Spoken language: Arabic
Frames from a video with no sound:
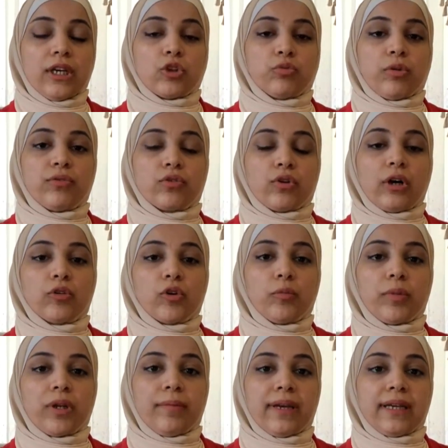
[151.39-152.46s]
توفروا عندكم
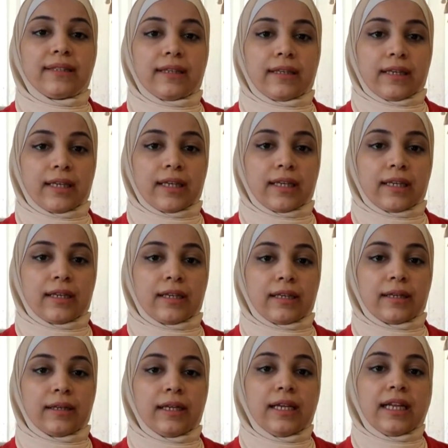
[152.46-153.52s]
بالبيت
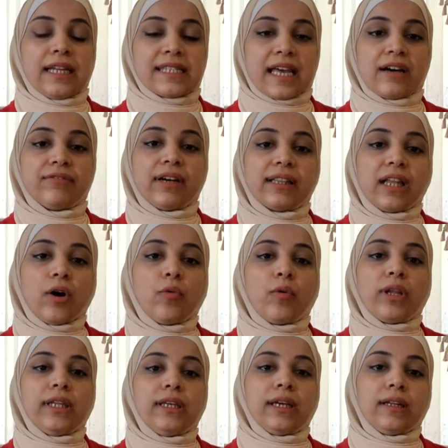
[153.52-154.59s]
الإسعافات
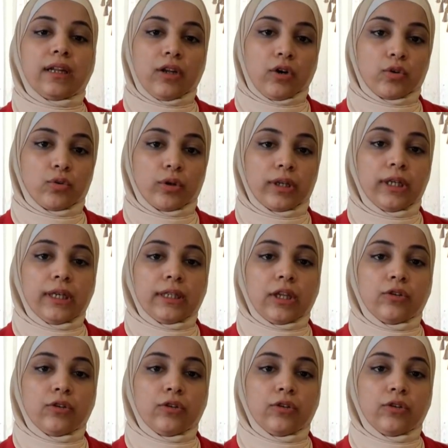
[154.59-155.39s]
الأولية للحروق